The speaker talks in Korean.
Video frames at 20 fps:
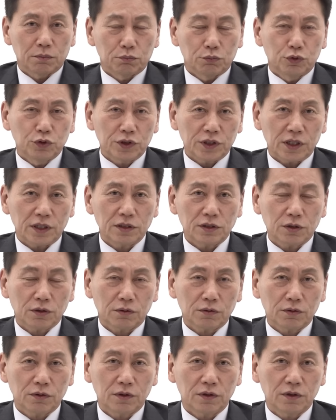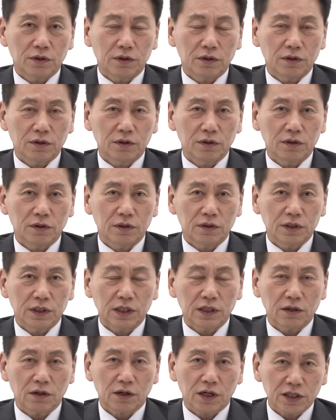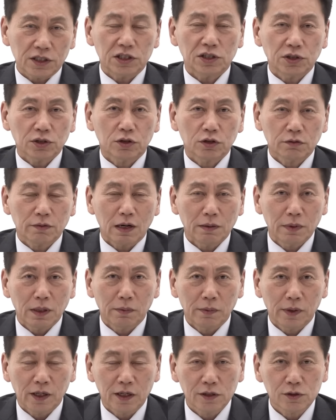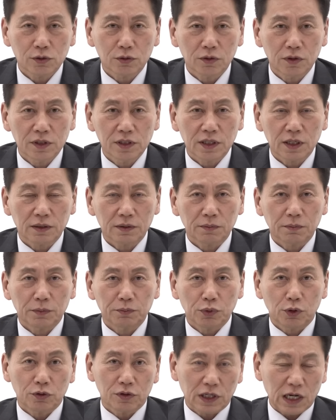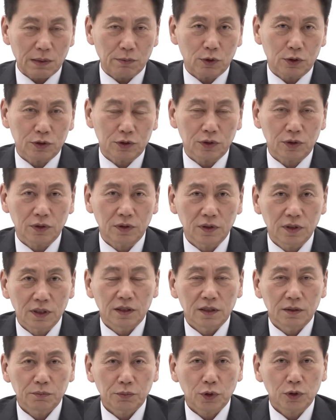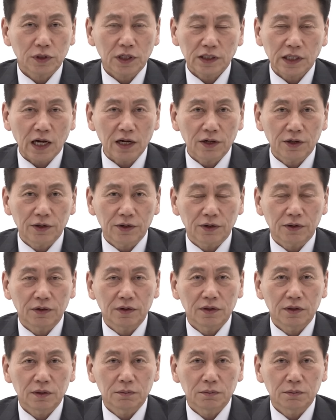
문재인 정권이 여러 가지 실적으로 말미암아가지고 이제 표를 까먹죠. 표를 다 날려요.